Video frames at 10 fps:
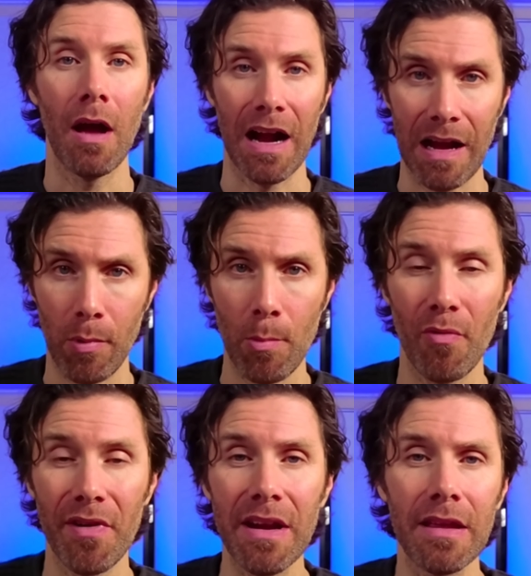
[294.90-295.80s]
Acá podemos
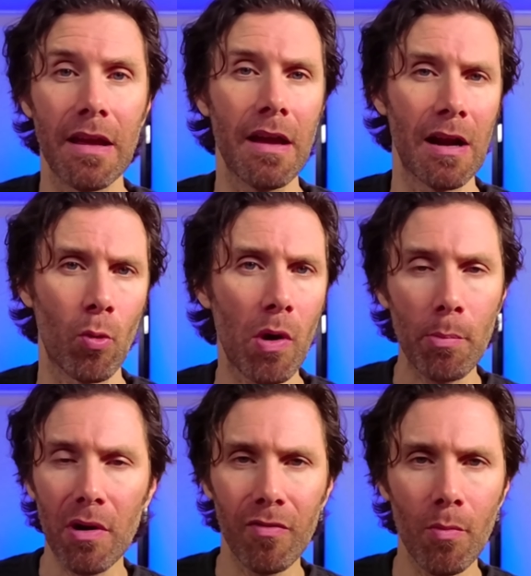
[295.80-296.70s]
ver que el
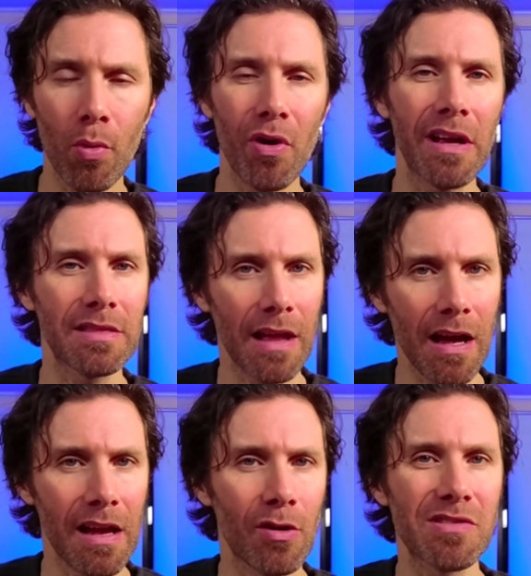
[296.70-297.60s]
cuerpo del bombo
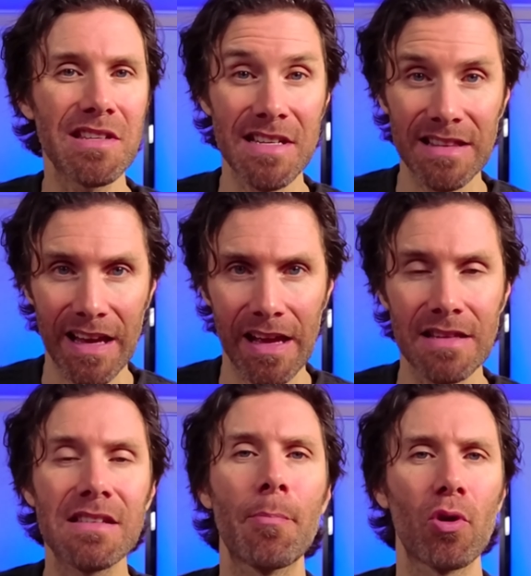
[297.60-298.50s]
está en los 60
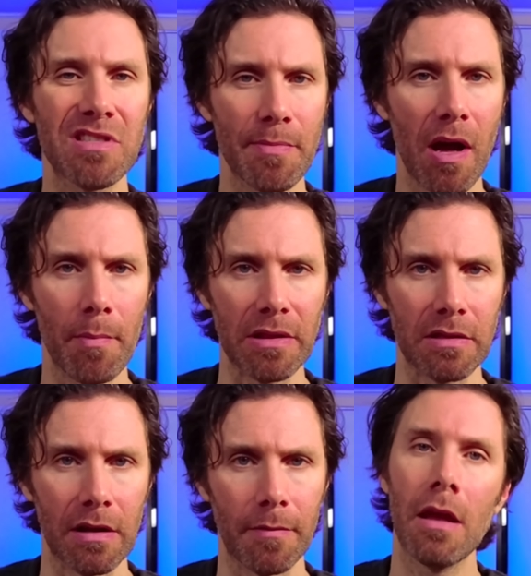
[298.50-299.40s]
Hz
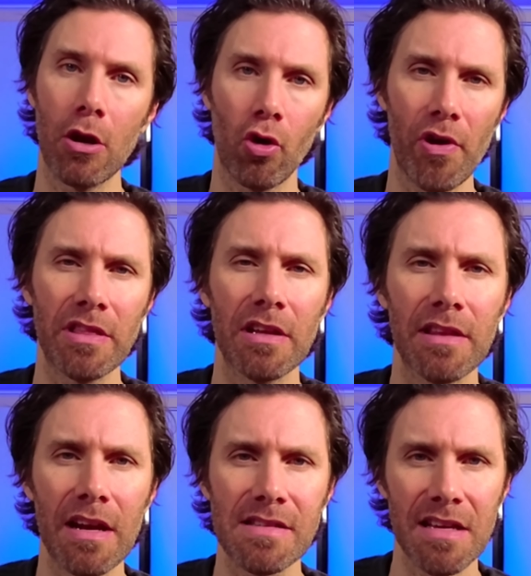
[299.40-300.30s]
aproximadamente. Y lo que voy a
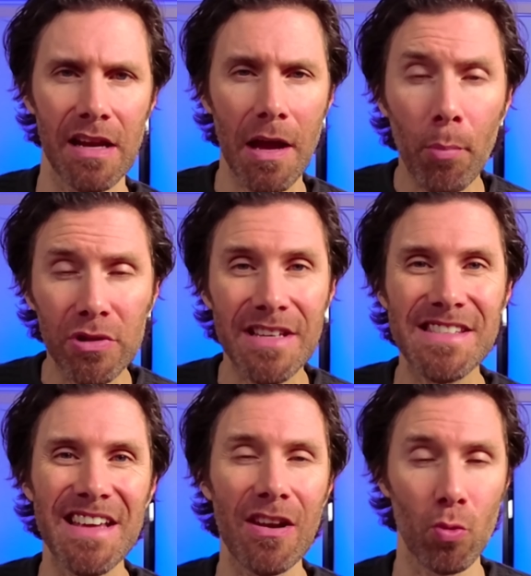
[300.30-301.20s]
intentar hacer es
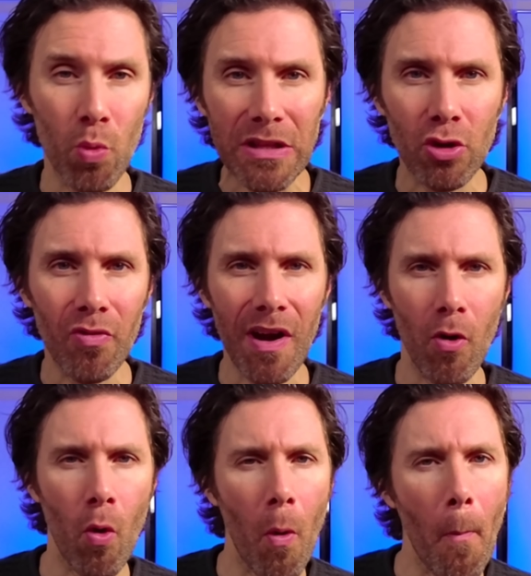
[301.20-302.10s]
potenciar nuestro
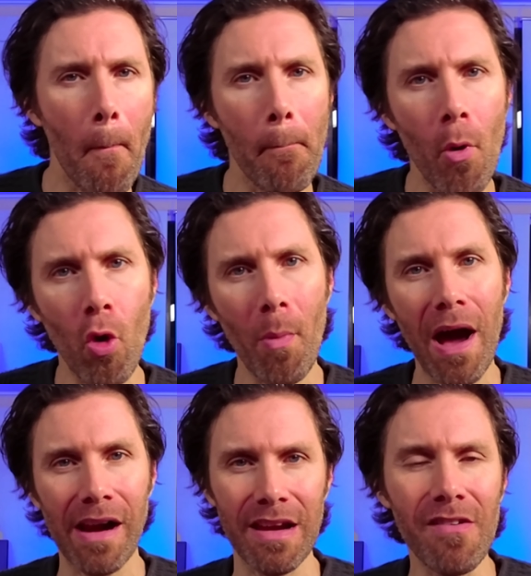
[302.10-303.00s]
bajo un poco más
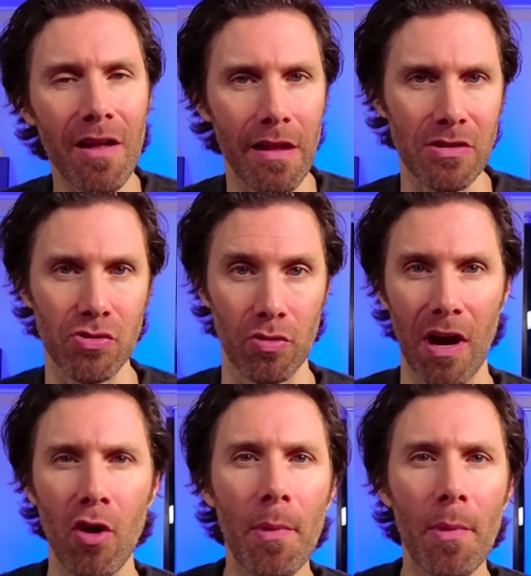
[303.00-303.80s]
arriba de eso, a lo